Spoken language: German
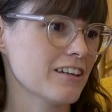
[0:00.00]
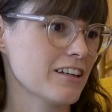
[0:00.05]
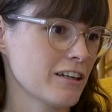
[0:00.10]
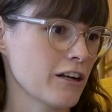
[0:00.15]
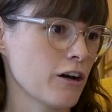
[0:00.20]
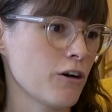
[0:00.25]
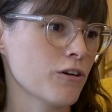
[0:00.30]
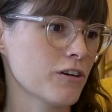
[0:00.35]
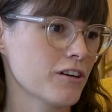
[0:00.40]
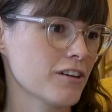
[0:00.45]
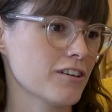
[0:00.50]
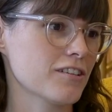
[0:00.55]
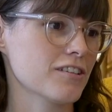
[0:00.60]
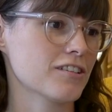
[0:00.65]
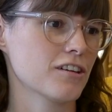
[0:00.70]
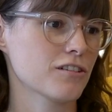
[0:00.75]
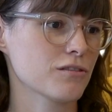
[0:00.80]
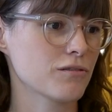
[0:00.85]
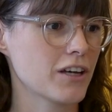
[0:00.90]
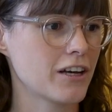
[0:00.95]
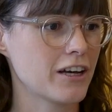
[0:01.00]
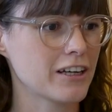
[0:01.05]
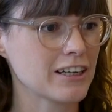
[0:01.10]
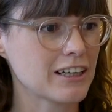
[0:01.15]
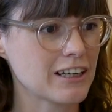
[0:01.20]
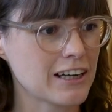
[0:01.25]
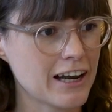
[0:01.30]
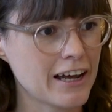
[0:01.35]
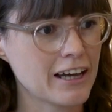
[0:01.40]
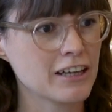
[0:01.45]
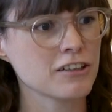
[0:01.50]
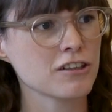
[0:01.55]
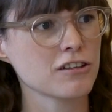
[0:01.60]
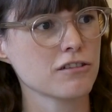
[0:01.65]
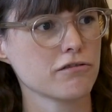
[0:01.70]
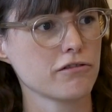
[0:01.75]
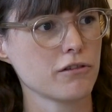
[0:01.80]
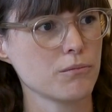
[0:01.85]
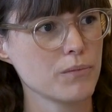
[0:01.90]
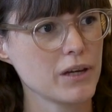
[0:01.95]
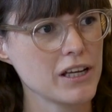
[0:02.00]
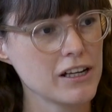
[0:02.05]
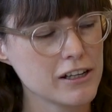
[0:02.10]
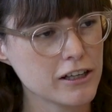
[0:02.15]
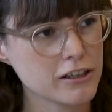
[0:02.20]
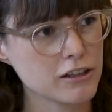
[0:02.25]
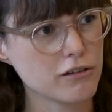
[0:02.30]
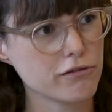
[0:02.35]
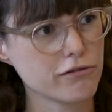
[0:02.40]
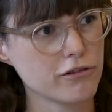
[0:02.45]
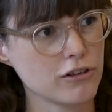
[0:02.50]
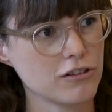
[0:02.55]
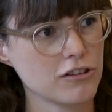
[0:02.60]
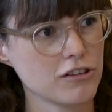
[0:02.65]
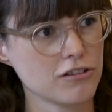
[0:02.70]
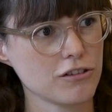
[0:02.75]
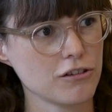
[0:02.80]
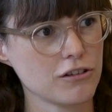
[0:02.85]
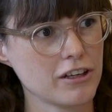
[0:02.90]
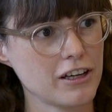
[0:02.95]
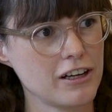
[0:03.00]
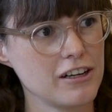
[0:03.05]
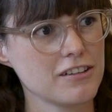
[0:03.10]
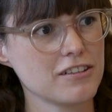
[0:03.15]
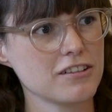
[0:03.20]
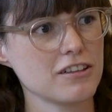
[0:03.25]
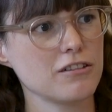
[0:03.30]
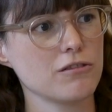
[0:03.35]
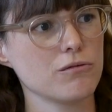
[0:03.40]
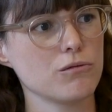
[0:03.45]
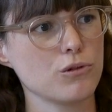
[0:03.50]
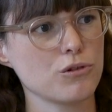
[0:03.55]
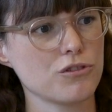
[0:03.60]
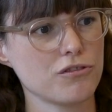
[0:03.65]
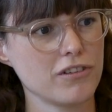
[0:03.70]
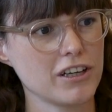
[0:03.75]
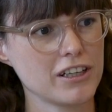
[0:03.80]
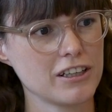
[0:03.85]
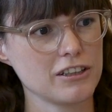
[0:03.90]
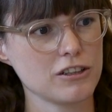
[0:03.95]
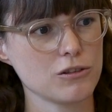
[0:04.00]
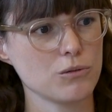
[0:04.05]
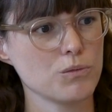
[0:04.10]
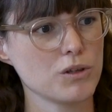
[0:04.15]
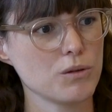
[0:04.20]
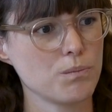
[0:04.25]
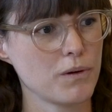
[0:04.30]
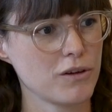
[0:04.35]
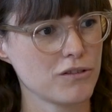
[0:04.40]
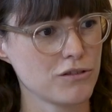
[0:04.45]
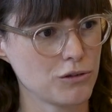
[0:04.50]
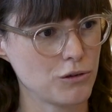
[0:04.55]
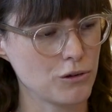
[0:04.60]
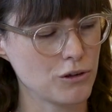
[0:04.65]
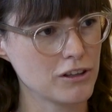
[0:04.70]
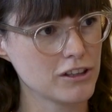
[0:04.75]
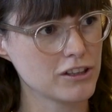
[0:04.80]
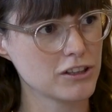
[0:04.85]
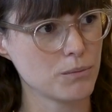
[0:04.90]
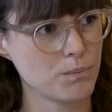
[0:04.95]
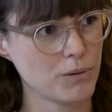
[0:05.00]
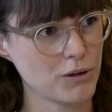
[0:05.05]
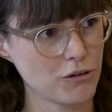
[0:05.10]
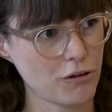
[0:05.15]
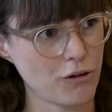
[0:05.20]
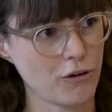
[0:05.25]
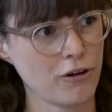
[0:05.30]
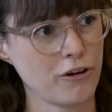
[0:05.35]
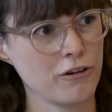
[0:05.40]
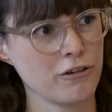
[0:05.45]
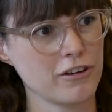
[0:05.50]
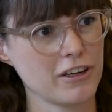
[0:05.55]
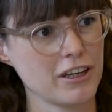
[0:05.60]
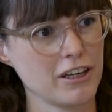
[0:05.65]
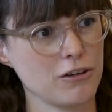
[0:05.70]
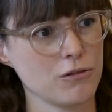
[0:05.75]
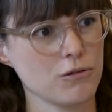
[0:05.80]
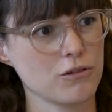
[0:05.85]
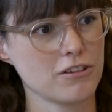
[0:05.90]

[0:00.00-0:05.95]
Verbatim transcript: genau das, dass wir ein kleines familiengeführtes Hotel sind, wo es wirklich um die persönliche Betreuung geht mhm.